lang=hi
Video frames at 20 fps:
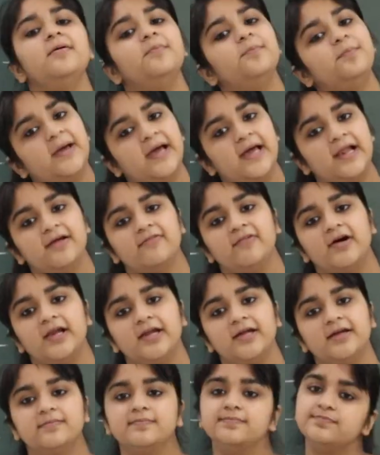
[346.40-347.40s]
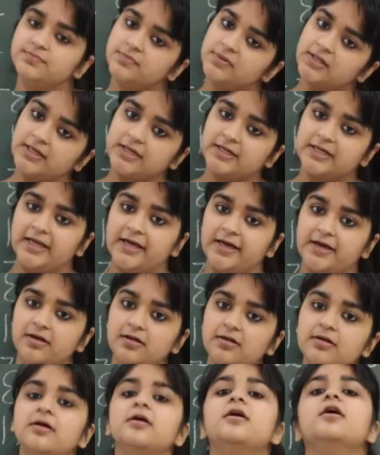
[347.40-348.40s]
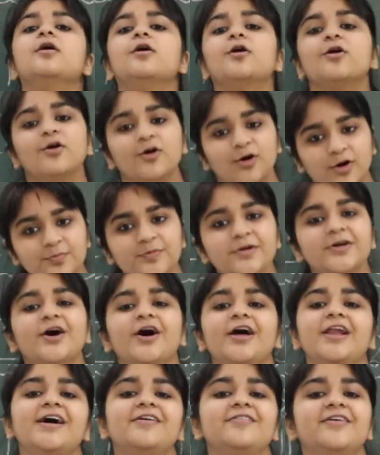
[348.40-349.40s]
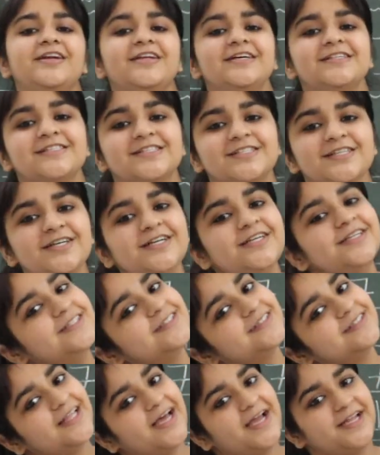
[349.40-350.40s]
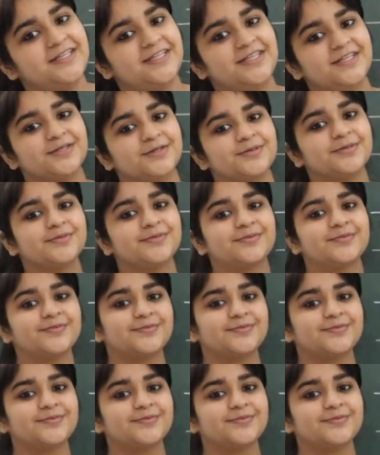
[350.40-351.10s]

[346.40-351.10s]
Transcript: हैं पहले वाले क्लियर होप यू ऑल आर अंडरस्टैंड थैंक यू